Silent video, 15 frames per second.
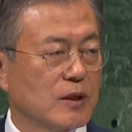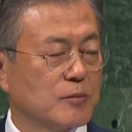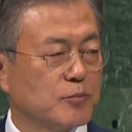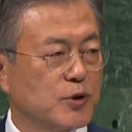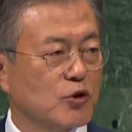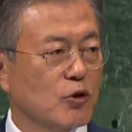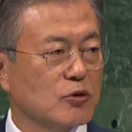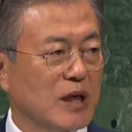
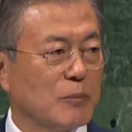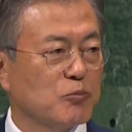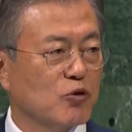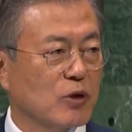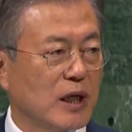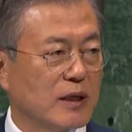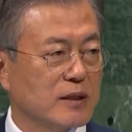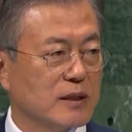비록
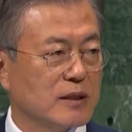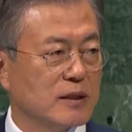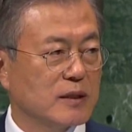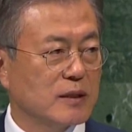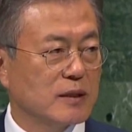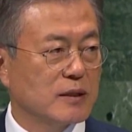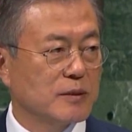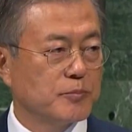남북한이
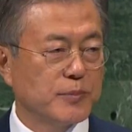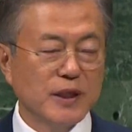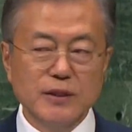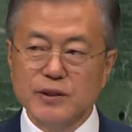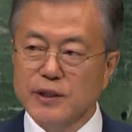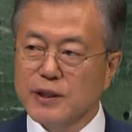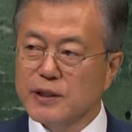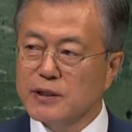
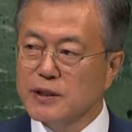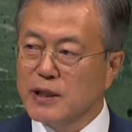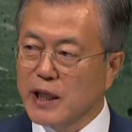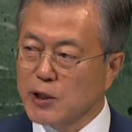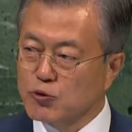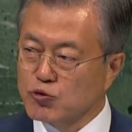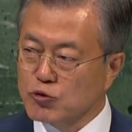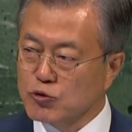별개의
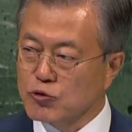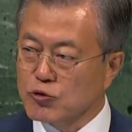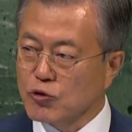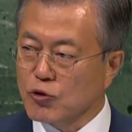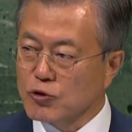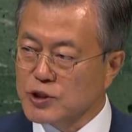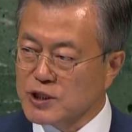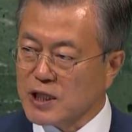
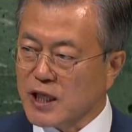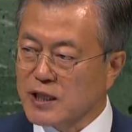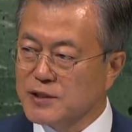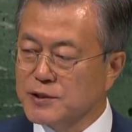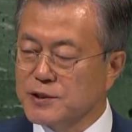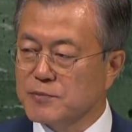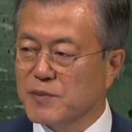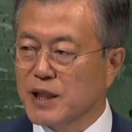회원국으로
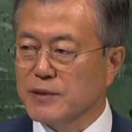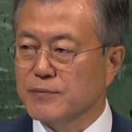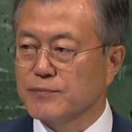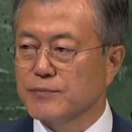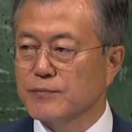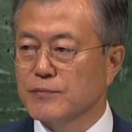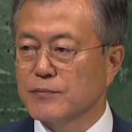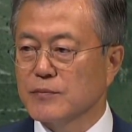시작하였지만
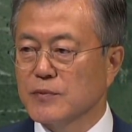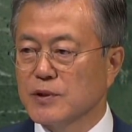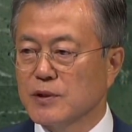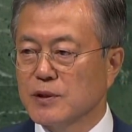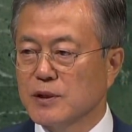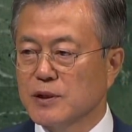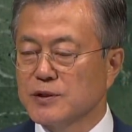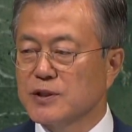
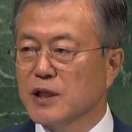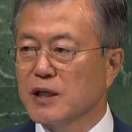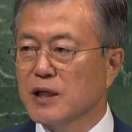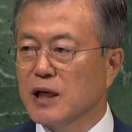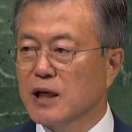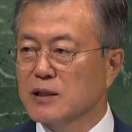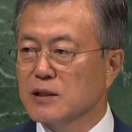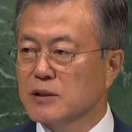
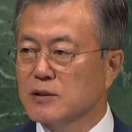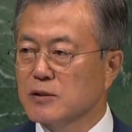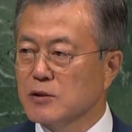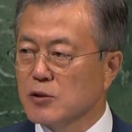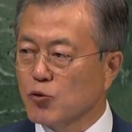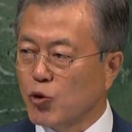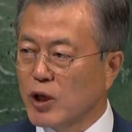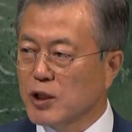언젠가는
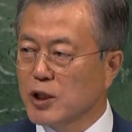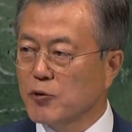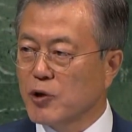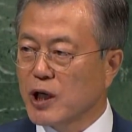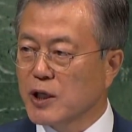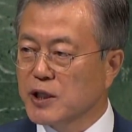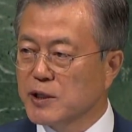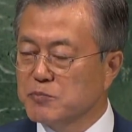
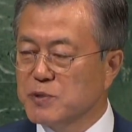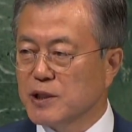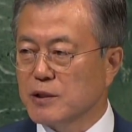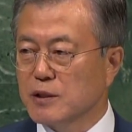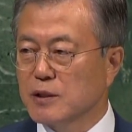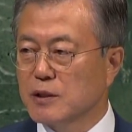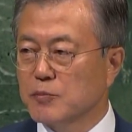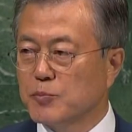화해와 협력,
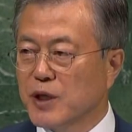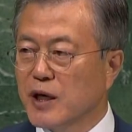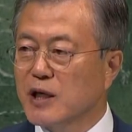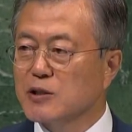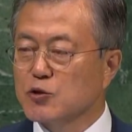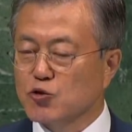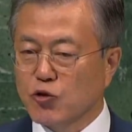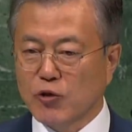
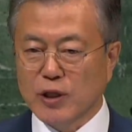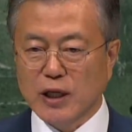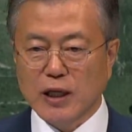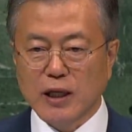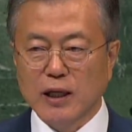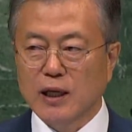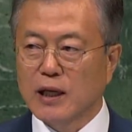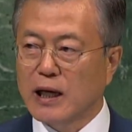평화를 통해
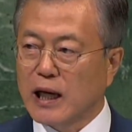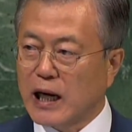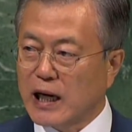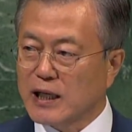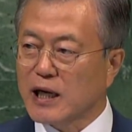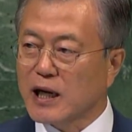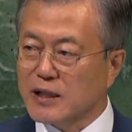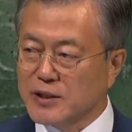
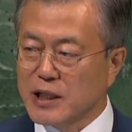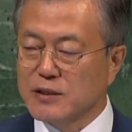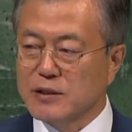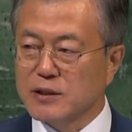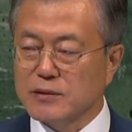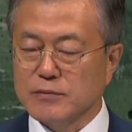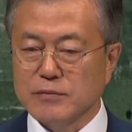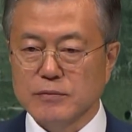하나가 될
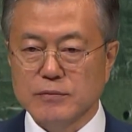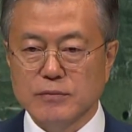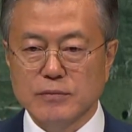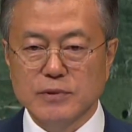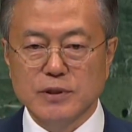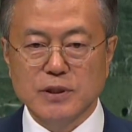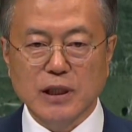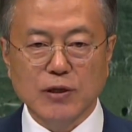
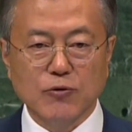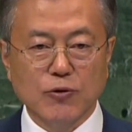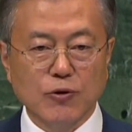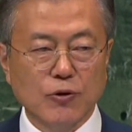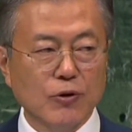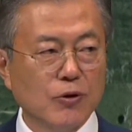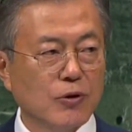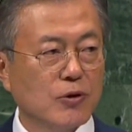
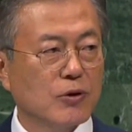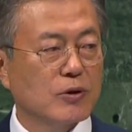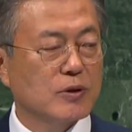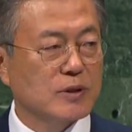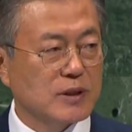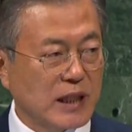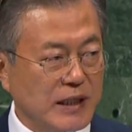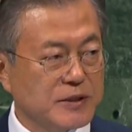것이라고
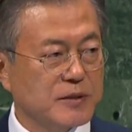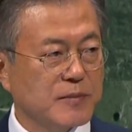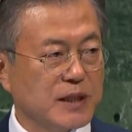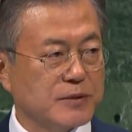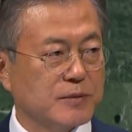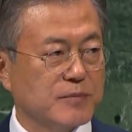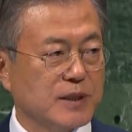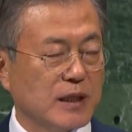
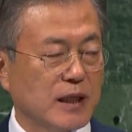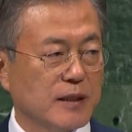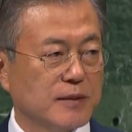다짐했습니다.